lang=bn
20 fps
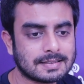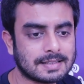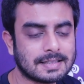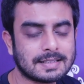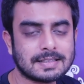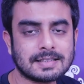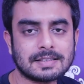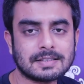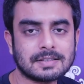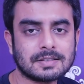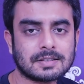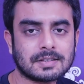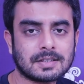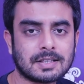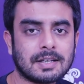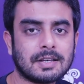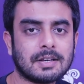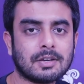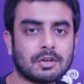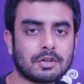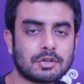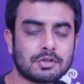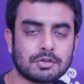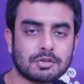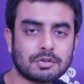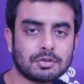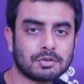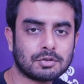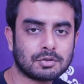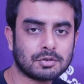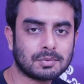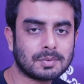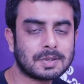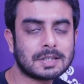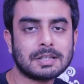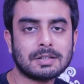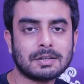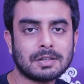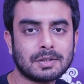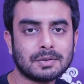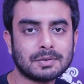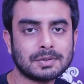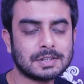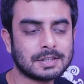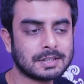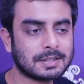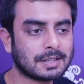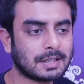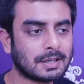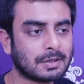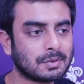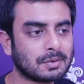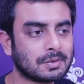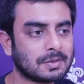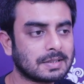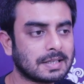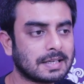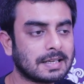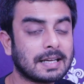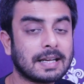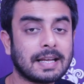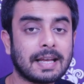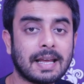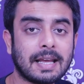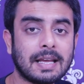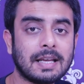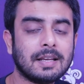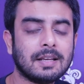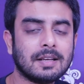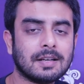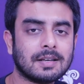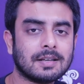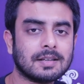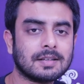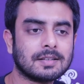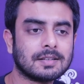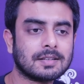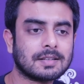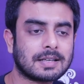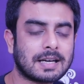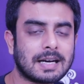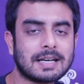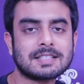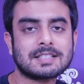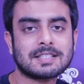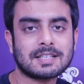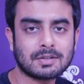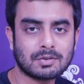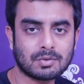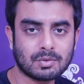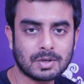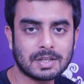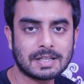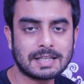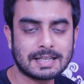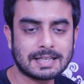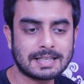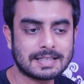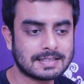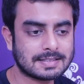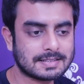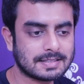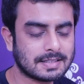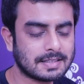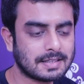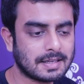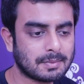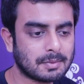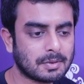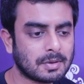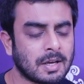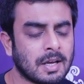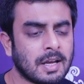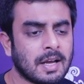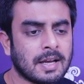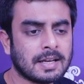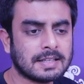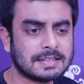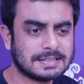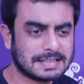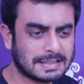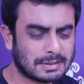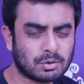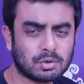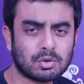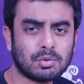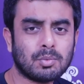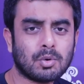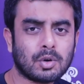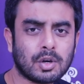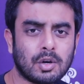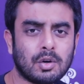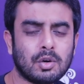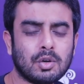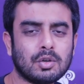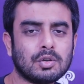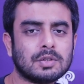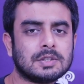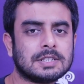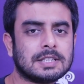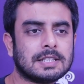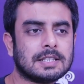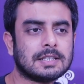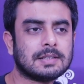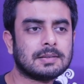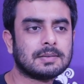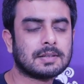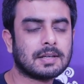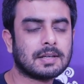তাদেরকে অসংখ্য ধন্যবাদ দেওয়া উচিত কারণ তারা এই কাজটা করে দেখিয়েছেন এবং যেটুকু মনে হলো যে